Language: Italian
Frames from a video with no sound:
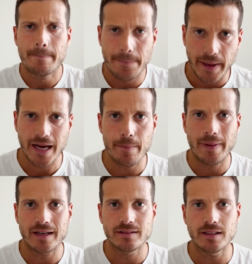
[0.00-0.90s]

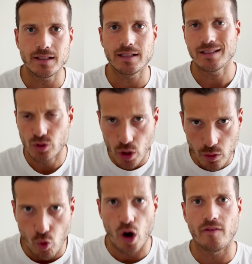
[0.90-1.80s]
pre-partita di una
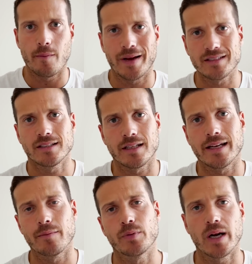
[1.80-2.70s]
nuova partita di
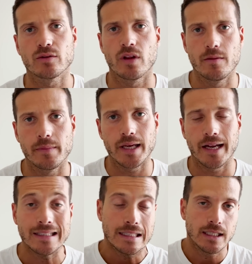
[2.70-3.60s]
campionato del
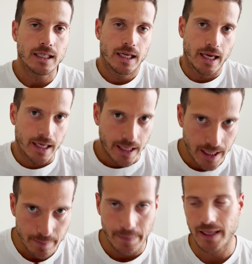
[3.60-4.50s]
Milan e
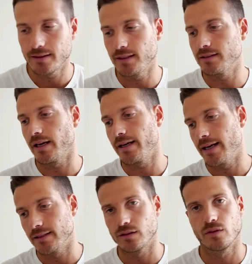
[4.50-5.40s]
che partita
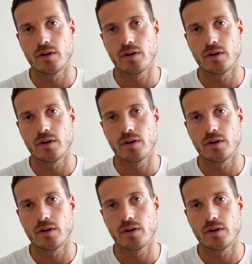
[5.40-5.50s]
ragazzi,